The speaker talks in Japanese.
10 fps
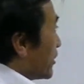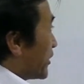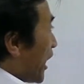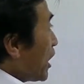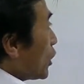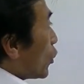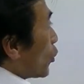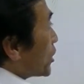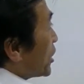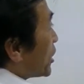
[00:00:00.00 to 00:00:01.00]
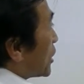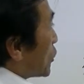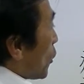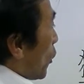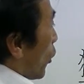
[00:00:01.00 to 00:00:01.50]
全五色
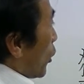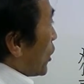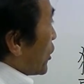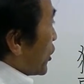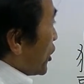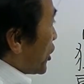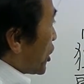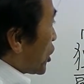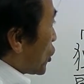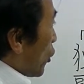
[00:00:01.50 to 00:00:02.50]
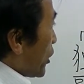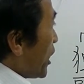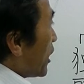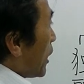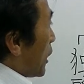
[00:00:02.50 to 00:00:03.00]
と一緒に